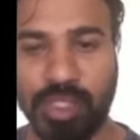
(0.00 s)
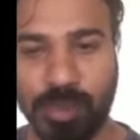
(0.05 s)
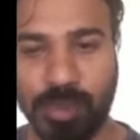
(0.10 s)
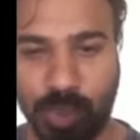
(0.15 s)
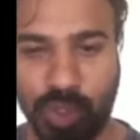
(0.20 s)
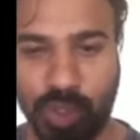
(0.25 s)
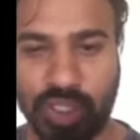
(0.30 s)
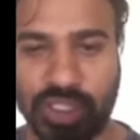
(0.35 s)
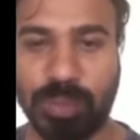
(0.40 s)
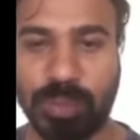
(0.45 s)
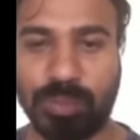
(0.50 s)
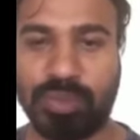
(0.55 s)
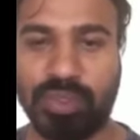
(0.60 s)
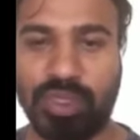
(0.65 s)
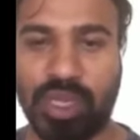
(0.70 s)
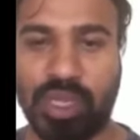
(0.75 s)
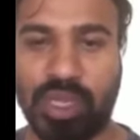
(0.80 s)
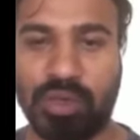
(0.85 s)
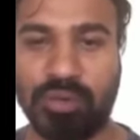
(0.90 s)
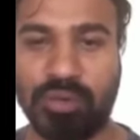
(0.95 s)
ఇప్పుడు
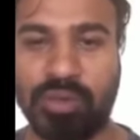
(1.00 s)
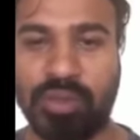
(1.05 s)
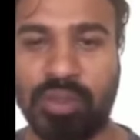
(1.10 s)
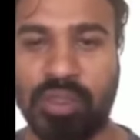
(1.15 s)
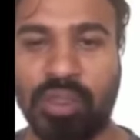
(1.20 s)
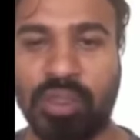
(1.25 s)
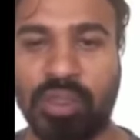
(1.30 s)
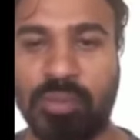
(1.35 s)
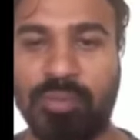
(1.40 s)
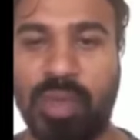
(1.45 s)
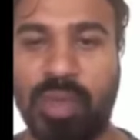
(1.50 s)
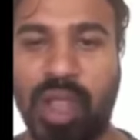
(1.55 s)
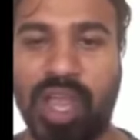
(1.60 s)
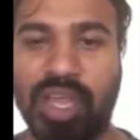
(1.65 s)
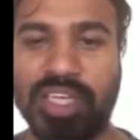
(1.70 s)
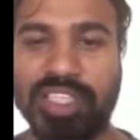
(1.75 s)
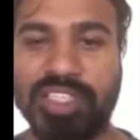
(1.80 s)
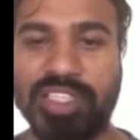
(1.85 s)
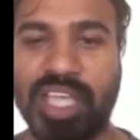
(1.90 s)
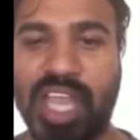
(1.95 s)
చెప్తున్నారు మా
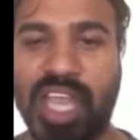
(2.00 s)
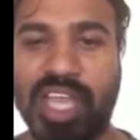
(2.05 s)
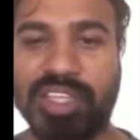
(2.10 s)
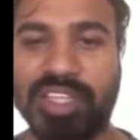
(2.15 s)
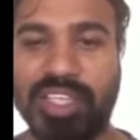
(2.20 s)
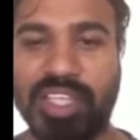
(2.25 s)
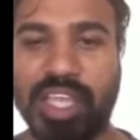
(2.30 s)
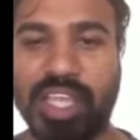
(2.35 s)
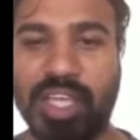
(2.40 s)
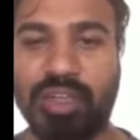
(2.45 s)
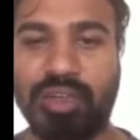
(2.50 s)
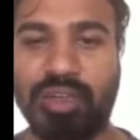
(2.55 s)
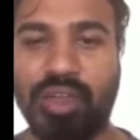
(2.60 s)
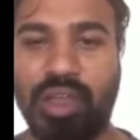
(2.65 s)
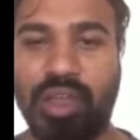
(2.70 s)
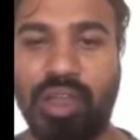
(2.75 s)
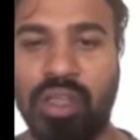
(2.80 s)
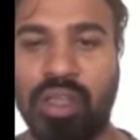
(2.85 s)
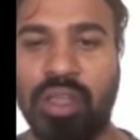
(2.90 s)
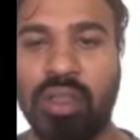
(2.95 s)
నిజాయితీ
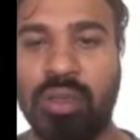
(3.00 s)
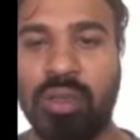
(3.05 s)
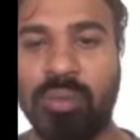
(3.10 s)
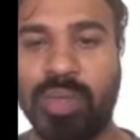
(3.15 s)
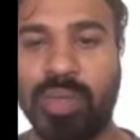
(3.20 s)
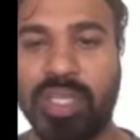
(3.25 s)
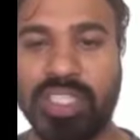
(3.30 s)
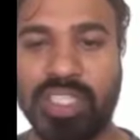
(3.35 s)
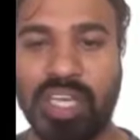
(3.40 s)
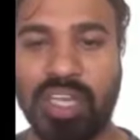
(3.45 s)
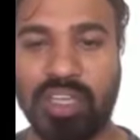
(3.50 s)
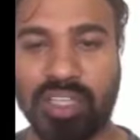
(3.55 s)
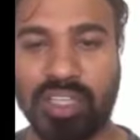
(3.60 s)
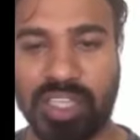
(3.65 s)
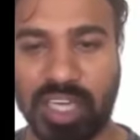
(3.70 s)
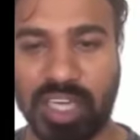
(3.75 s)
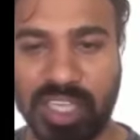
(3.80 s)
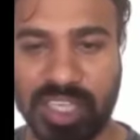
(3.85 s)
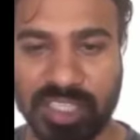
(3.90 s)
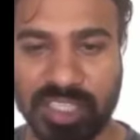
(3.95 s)
ఏంటో ప్రజలకు
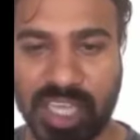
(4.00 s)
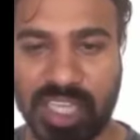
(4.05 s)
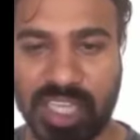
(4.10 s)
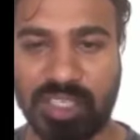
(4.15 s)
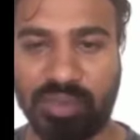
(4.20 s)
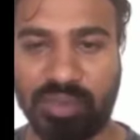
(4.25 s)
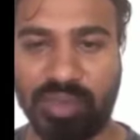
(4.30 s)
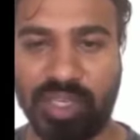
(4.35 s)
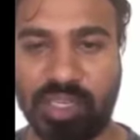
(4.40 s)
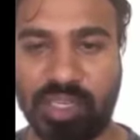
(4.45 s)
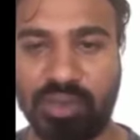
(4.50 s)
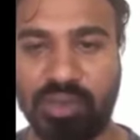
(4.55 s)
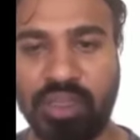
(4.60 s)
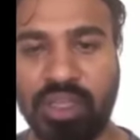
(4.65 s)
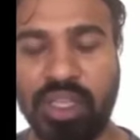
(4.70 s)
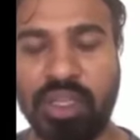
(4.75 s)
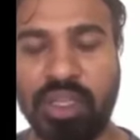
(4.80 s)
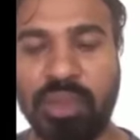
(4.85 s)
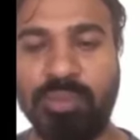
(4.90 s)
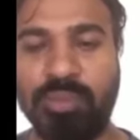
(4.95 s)
తెలియజేస్తామన్నారు
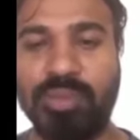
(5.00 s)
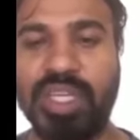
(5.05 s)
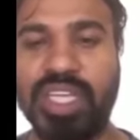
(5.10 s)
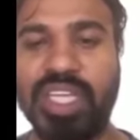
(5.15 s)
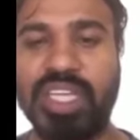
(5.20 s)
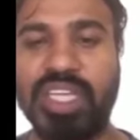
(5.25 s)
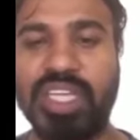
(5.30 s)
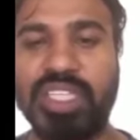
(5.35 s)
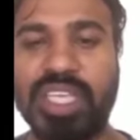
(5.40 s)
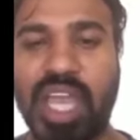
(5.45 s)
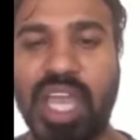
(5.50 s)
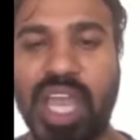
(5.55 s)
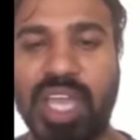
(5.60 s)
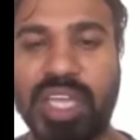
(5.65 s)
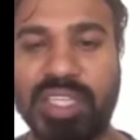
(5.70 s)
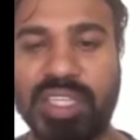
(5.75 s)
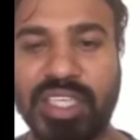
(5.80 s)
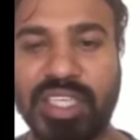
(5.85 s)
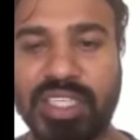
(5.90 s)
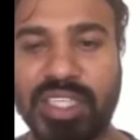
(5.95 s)
మీ
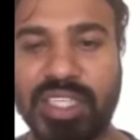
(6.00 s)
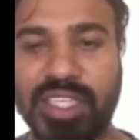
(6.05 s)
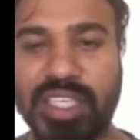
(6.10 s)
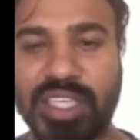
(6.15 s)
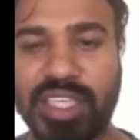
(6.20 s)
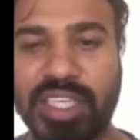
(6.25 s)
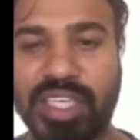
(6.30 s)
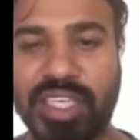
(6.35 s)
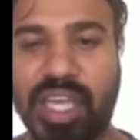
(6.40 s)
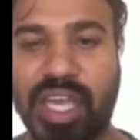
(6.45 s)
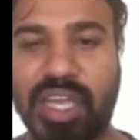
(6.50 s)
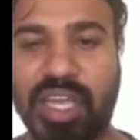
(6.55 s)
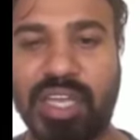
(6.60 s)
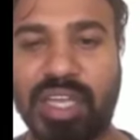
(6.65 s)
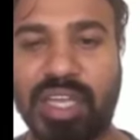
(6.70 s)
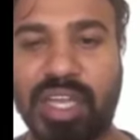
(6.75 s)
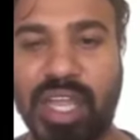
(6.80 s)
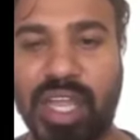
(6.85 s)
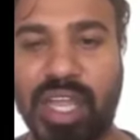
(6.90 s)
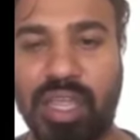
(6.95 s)
నిజాయితీ
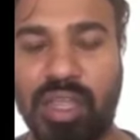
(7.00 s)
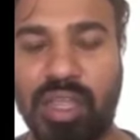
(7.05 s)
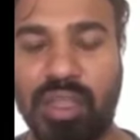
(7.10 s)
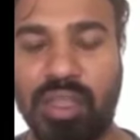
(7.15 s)
దీనికంటే